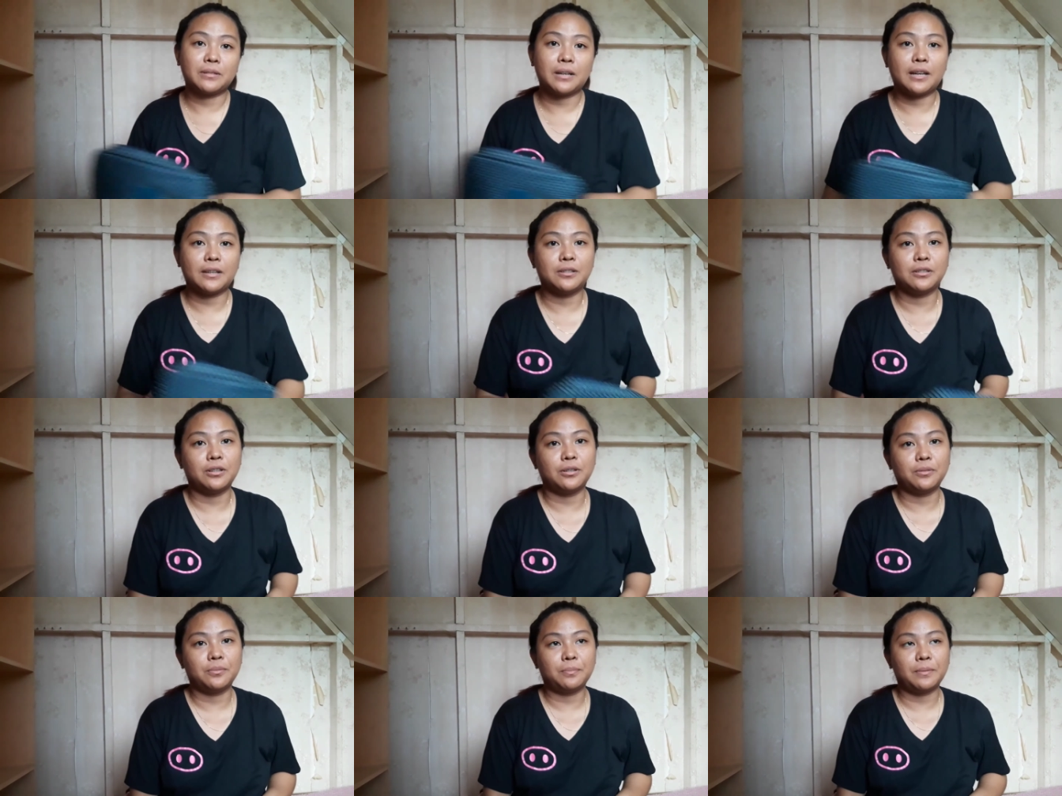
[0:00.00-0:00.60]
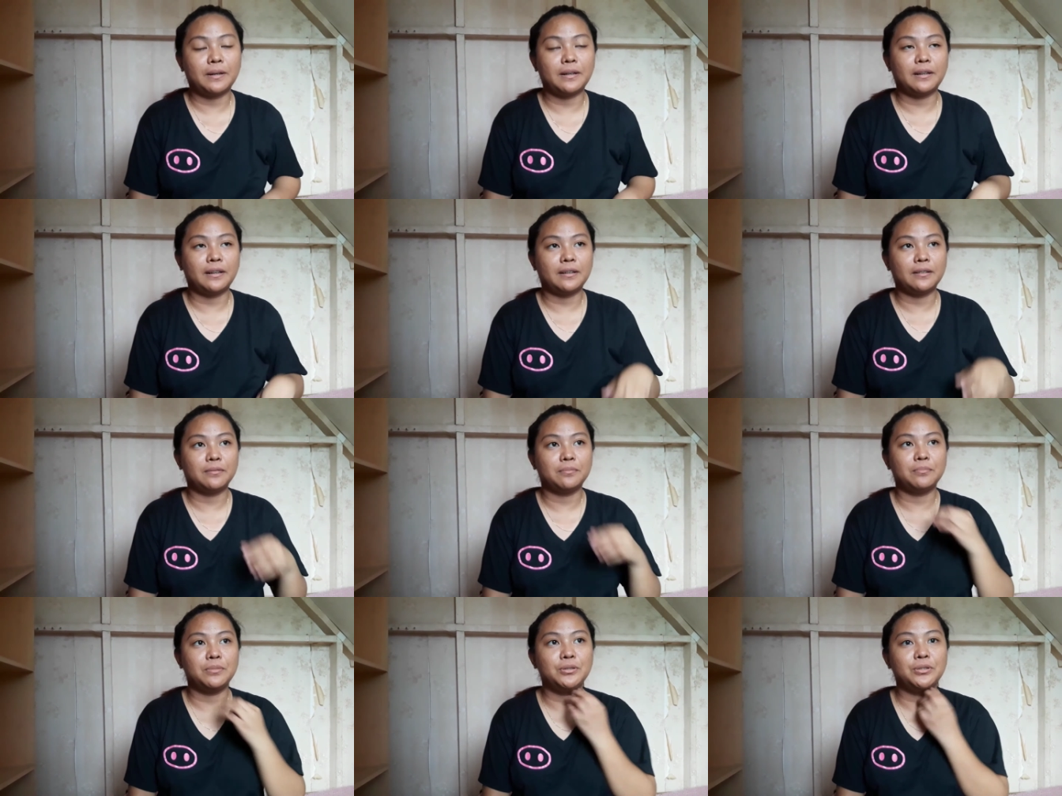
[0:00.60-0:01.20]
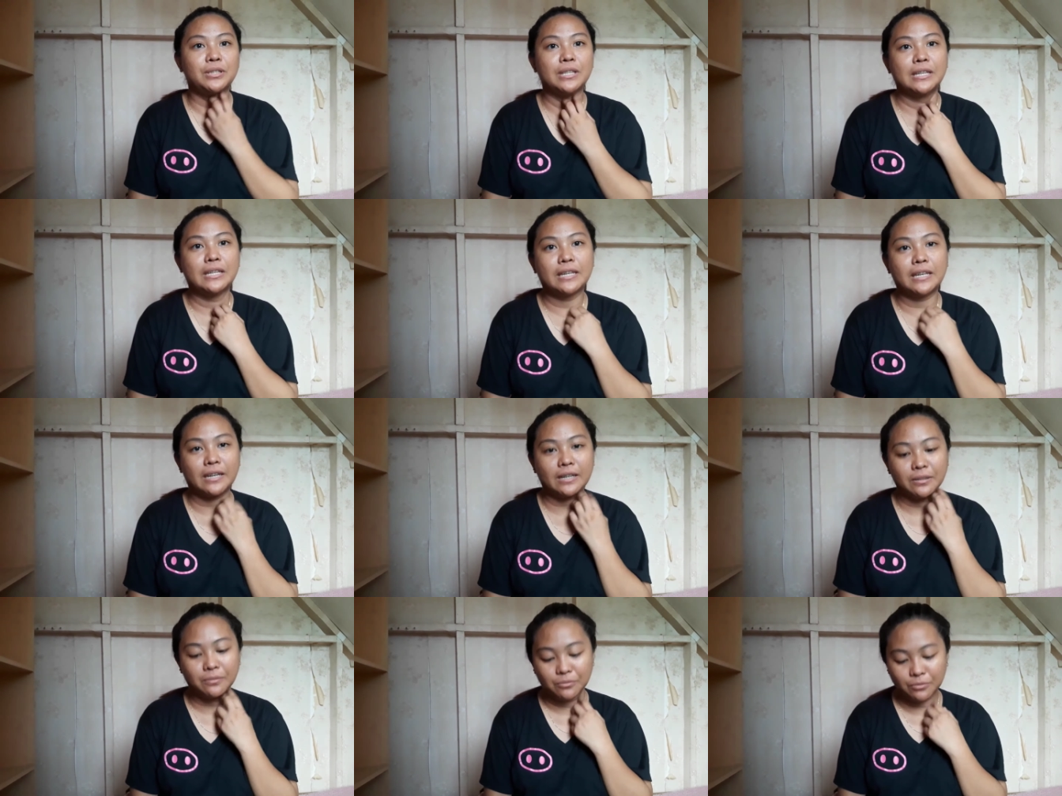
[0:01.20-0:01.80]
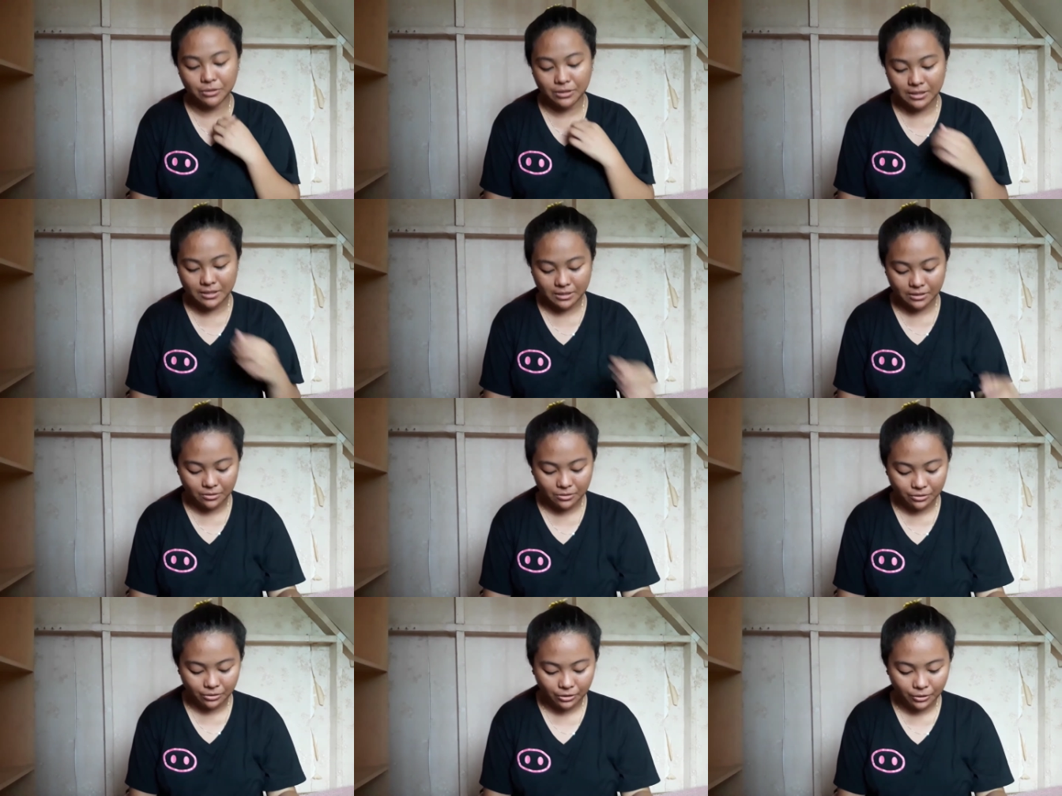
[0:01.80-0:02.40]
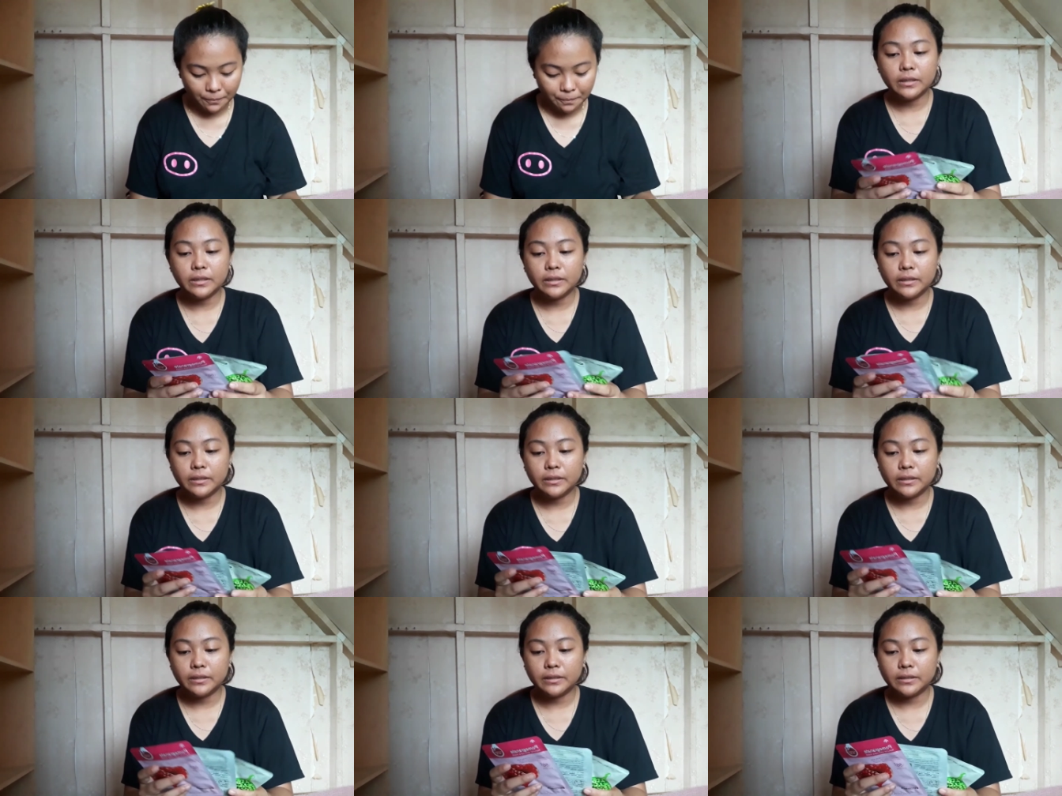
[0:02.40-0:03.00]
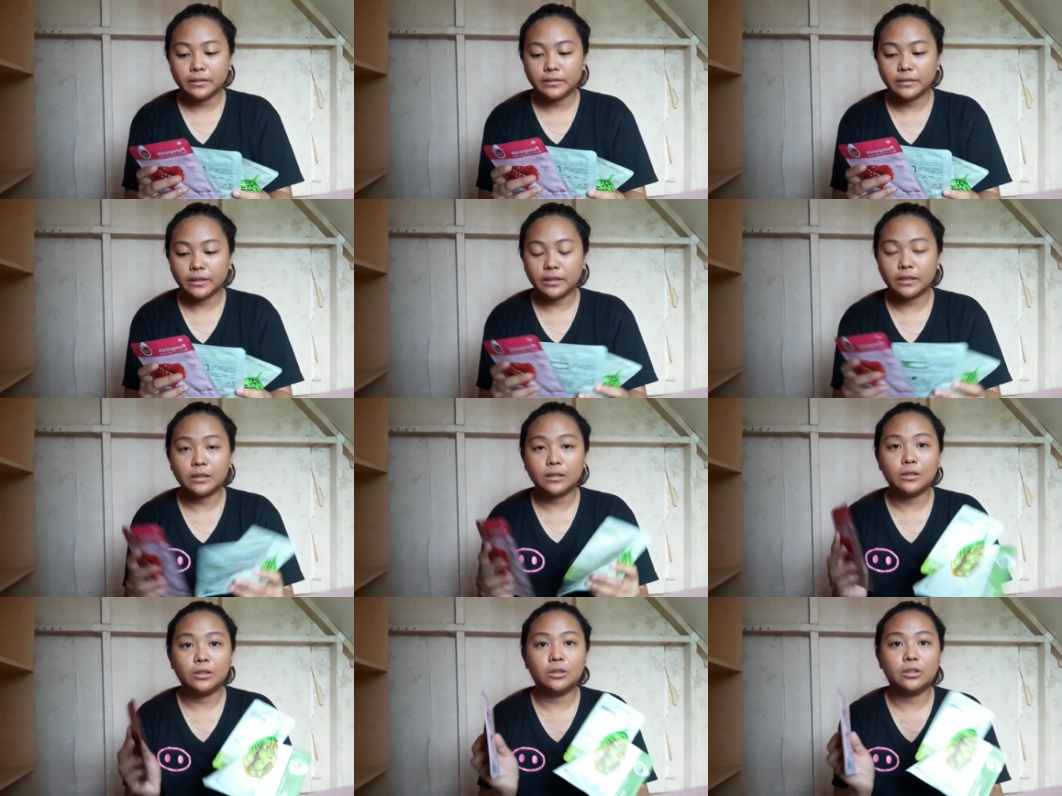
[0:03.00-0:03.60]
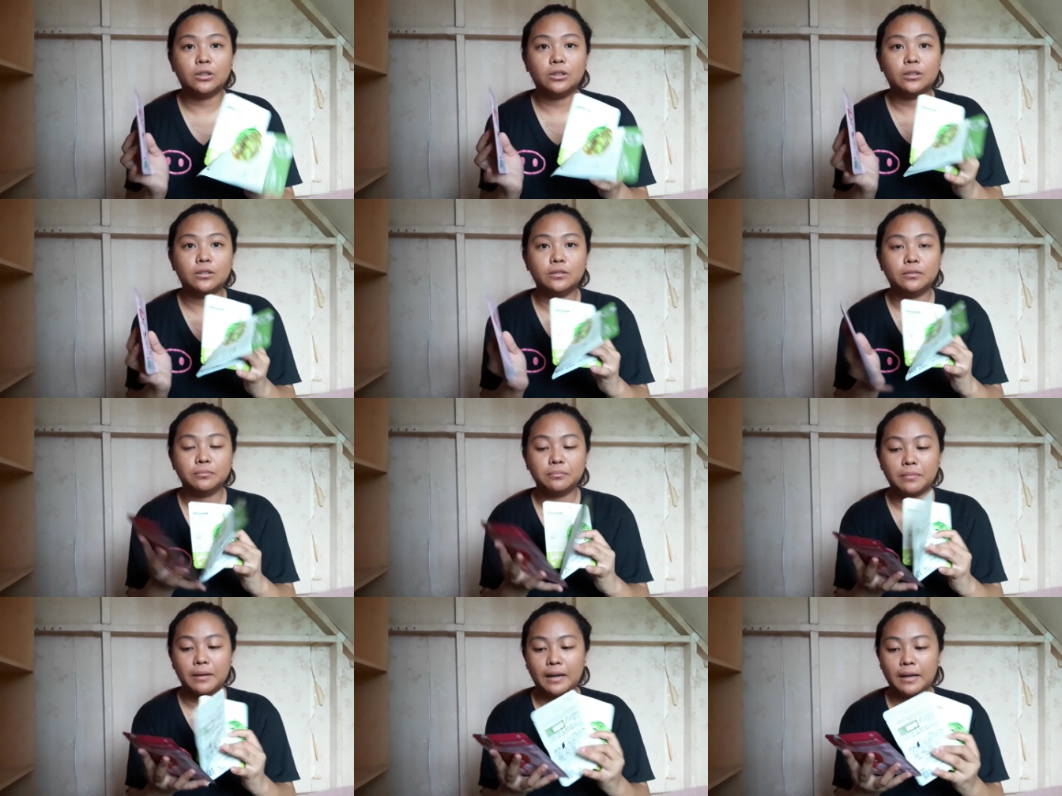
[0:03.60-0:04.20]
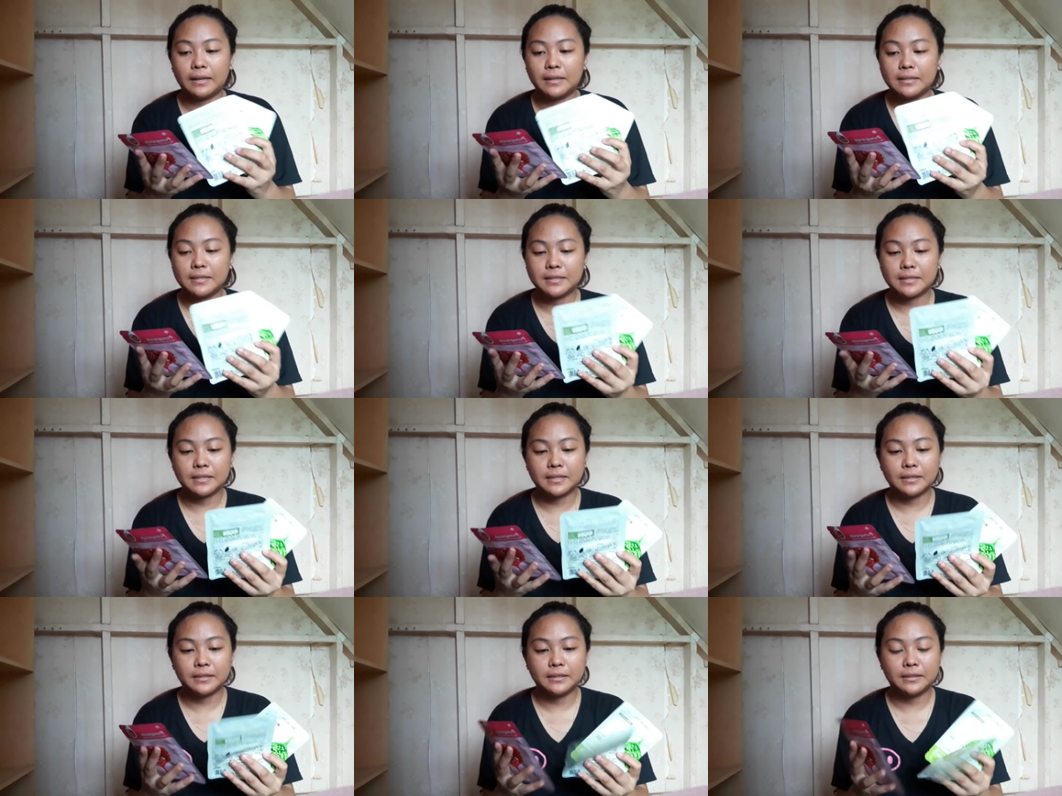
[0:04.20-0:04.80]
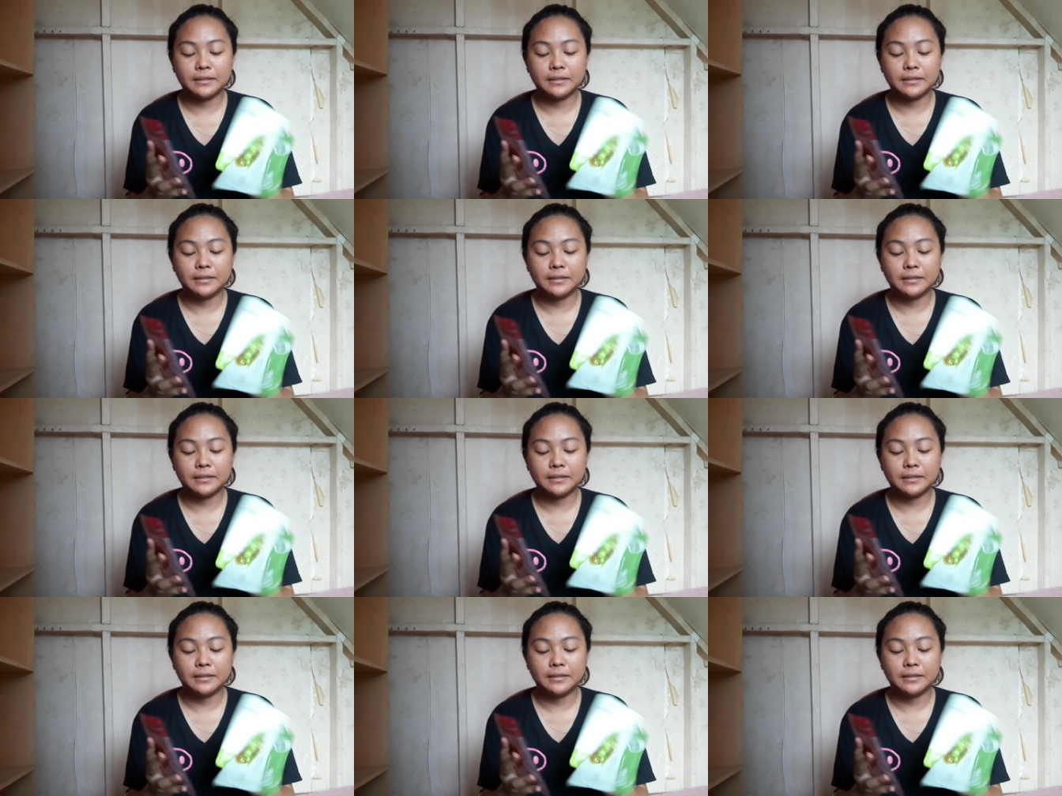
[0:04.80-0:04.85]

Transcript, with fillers: ano, parang beauty care muna siguro. Tatlong mask.